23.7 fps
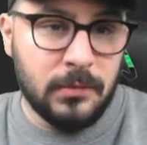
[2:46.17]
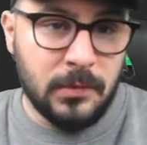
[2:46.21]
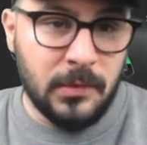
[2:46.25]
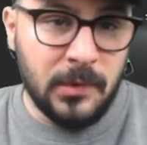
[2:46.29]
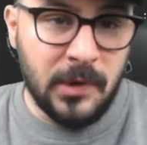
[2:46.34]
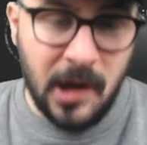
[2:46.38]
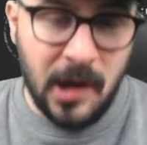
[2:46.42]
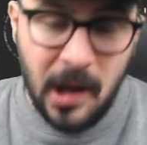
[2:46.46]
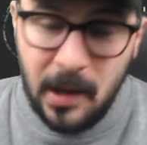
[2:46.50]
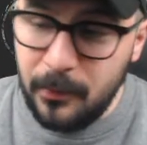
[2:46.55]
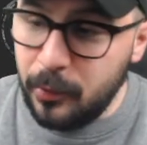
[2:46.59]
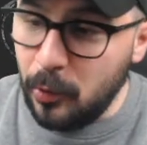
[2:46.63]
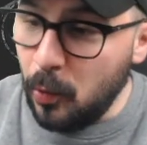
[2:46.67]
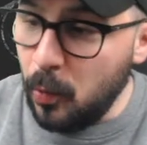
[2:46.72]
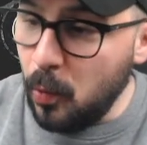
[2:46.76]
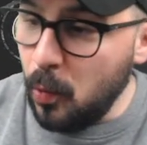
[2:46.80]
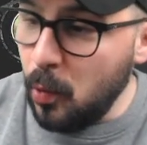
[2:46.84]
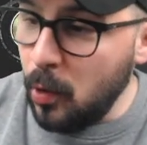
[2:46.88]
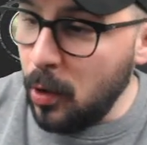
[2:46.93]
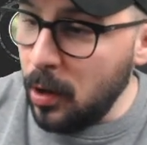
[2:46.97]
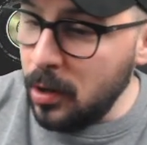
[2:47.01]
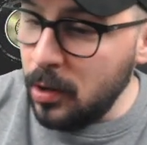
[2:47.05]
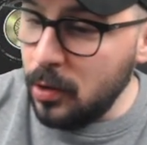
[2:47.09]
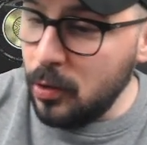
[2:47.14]
Là, pour
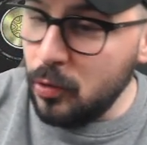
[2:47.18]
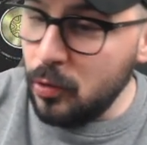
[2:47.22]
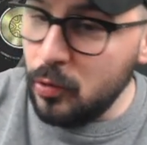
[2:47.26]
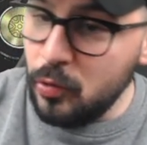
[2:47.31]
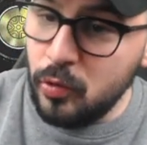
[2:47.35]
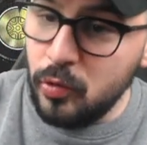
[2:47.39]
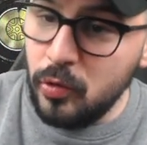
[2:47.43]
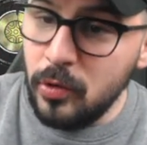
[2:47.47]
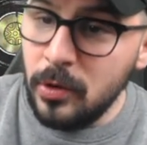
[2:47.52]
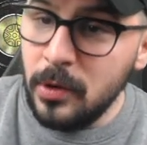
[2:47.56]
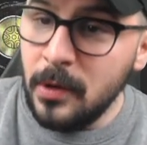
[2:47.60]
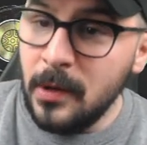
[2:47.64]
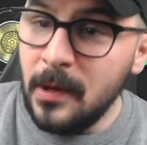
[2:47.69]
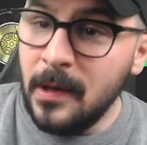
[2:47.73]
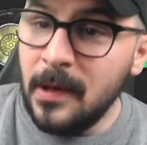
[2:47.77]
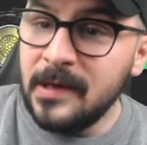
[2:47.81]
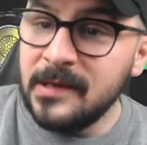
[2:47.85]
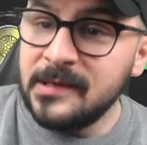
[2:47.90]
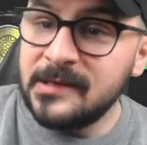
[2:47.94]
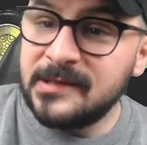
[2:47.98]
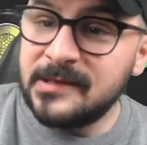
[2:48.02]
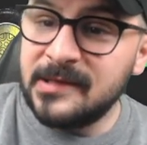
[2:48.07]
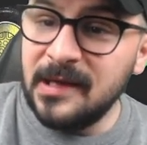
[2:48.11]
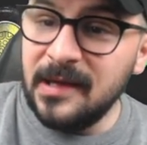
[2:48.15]
moi, où
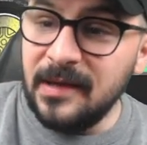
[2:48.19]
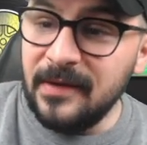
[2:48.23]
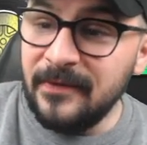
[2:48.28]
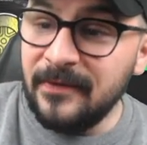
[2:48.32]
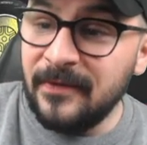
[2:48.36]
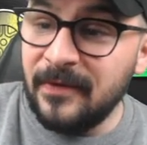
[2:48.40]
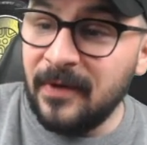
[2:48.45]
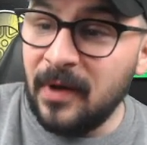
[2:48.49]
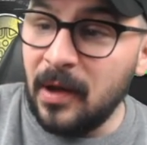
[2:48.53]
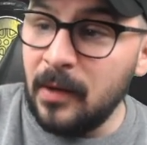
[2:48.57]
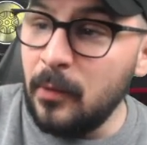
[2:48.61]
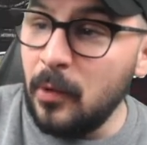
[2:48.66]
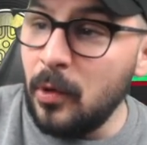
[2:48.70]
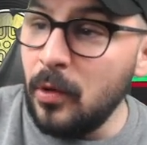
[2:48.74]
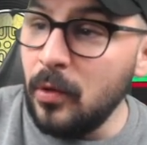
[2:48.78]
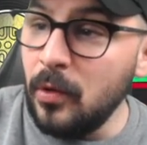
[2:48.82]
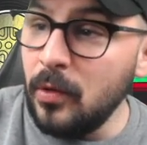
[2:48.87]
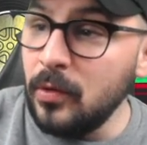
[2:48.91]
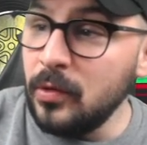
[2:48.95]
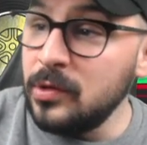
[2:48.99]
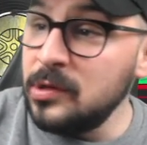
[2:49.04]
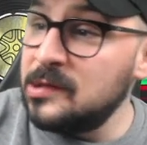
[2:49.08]
c'est vraiment,